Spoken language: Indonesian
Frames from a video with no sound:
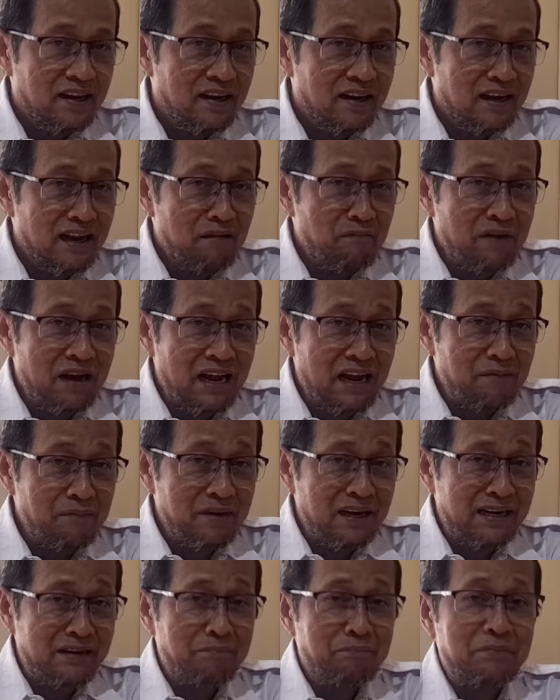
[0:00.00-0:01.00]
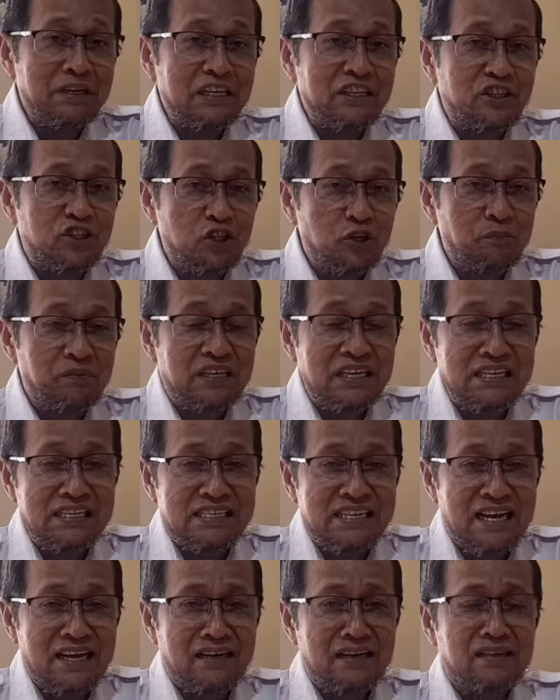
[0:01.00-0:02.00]
Nama Ahmad bertiup
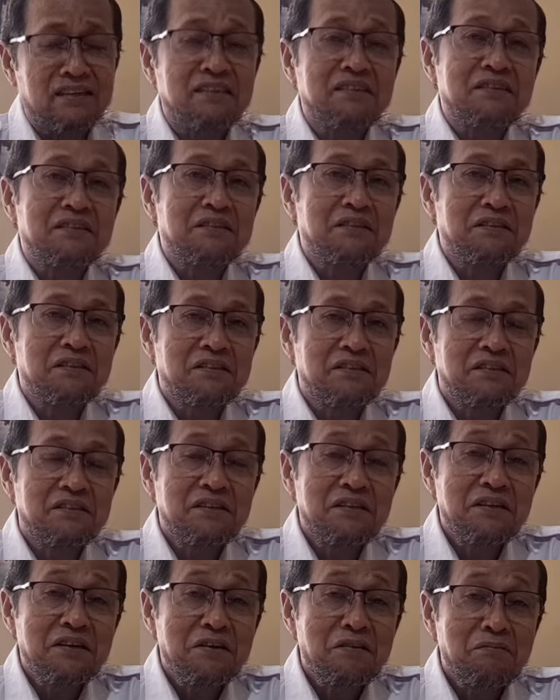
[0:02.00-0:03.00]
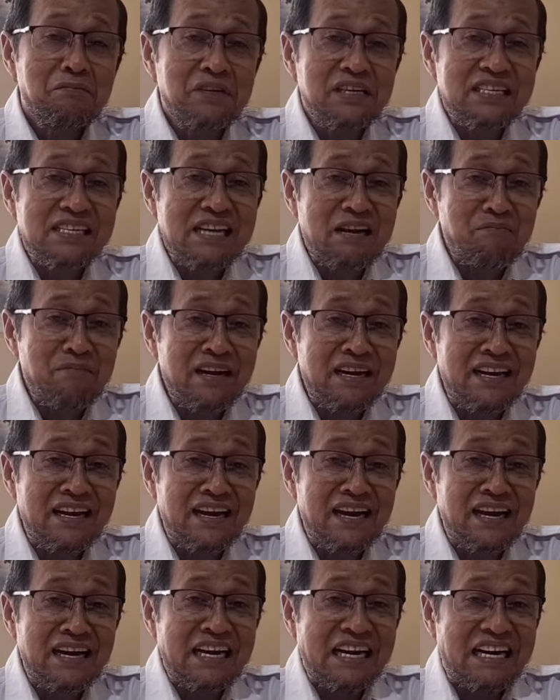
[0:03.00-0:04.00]
kencang bersama
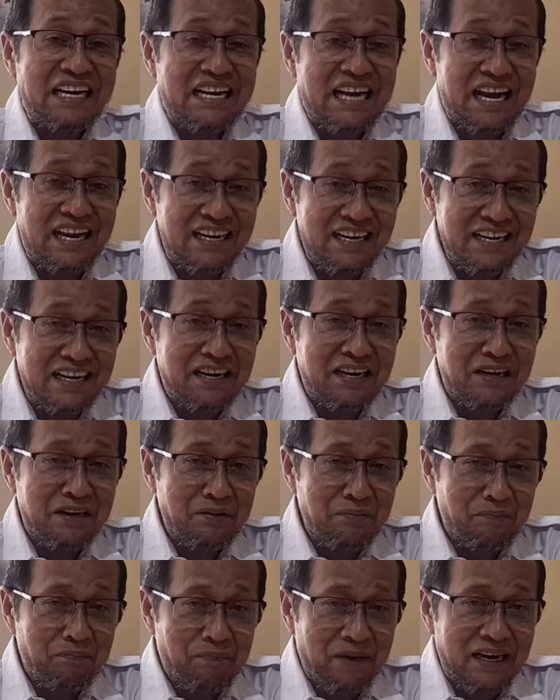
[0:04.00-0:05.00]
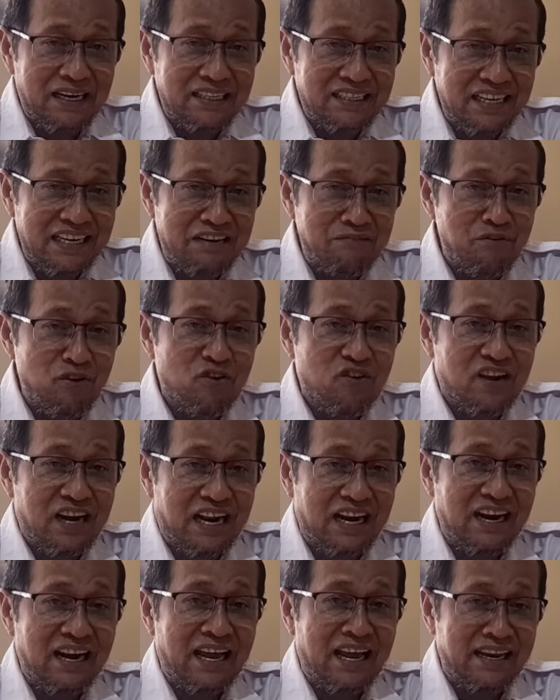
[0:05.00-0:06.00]
dengan kader Partai
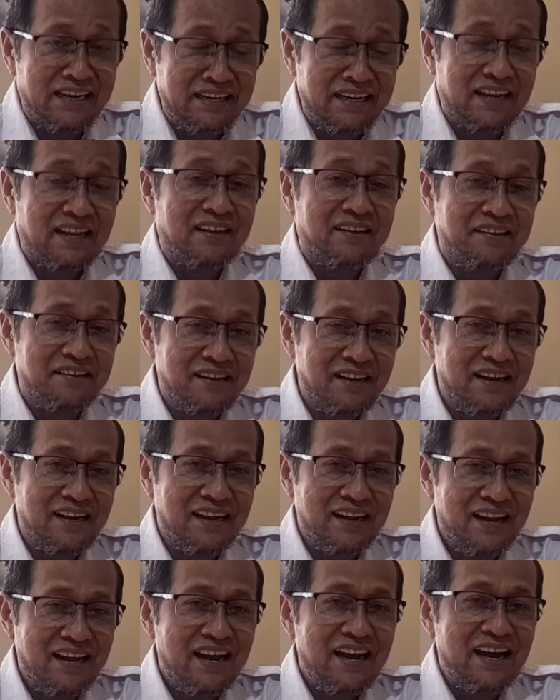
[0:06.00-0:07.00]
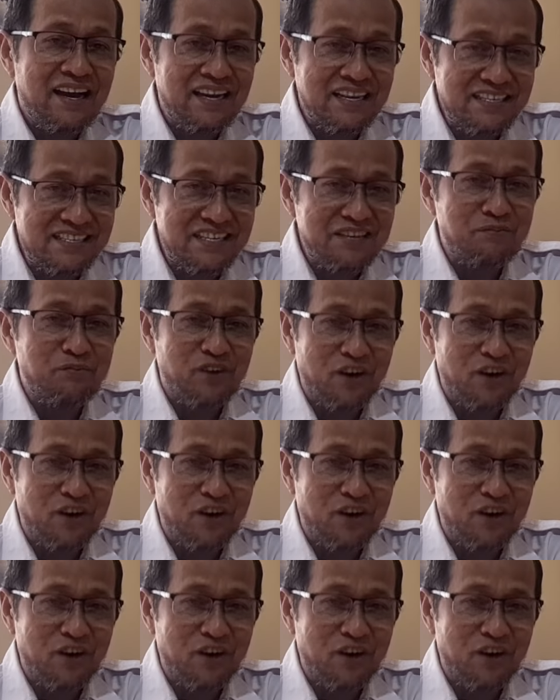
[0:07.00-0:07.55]
Demokrat lainnya, Haji